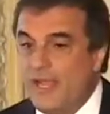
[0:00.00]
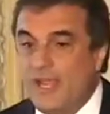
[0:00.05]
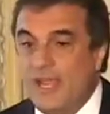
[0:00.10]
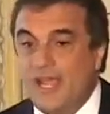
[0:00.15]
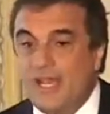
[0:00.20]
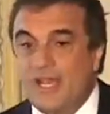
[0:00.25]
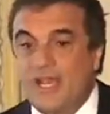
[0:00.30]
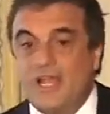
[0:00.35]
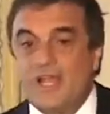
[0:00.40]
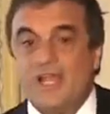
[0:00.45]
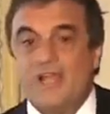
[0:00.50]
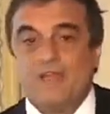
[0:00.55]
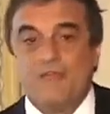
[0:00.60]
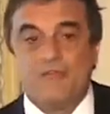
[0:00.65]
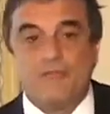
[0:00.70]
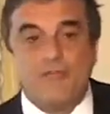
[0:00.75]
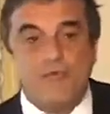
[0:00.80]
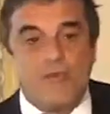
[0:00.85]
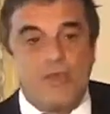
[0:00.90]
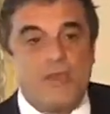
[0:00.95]
Ela
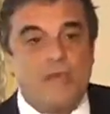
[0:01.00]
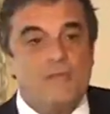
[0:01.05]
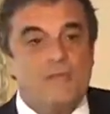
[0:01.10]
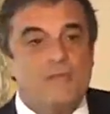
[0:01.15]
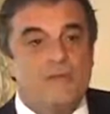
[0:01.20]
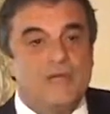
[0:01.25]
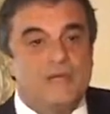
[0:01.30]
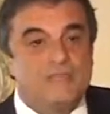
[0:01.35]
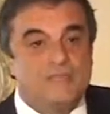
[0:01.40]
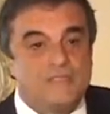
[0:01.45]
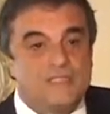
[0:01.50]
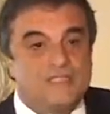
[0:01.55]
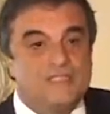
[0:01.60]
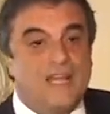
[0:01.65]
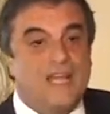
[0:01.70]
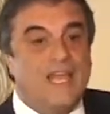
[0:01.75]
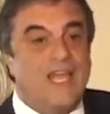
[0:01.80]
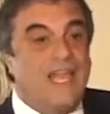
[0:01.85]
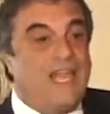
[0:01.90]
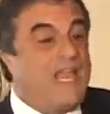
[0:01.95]
foi
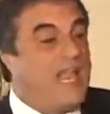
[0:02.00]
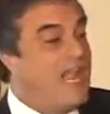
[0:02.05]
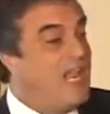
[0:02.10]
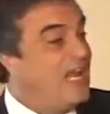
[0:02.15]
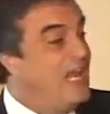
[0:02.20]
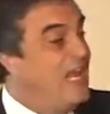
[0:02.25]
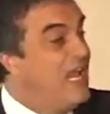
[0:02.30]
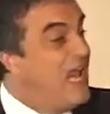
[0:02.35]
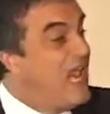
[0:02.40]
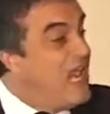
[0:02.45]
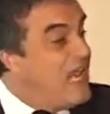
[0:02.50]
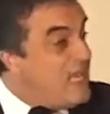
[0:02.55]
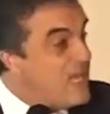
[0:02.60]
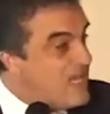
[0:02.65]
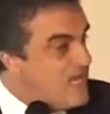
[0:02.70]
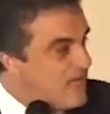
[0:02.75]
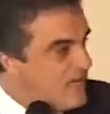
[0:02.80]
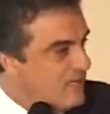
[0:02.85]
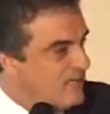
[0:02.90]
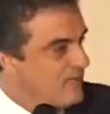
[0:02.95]
prevista em lei.
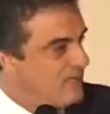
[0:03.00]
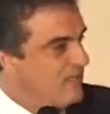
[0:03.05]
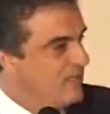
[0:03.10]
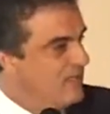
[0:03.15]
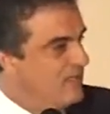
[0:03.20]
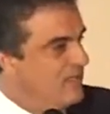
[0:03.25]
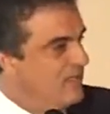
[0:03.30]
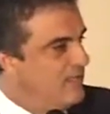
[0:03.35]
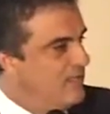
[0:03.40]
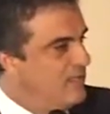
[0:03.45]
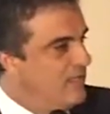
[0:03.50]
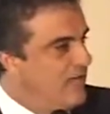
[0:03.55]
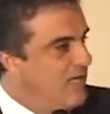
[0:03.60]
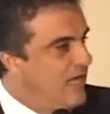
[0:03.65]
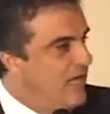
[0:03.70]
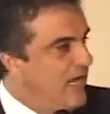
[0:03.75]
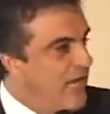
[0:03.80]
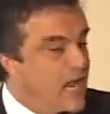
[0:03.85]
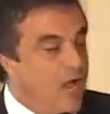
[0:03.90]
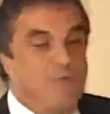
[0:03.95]

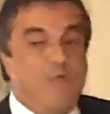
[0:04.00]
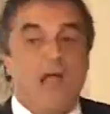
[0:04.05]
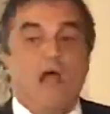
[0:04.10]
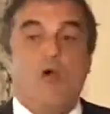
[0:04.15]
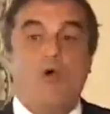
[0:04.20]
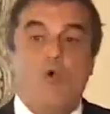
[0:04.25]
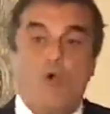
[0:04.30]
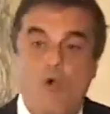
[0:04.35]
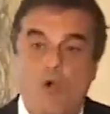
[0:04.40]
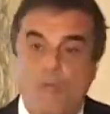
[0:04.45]
É uma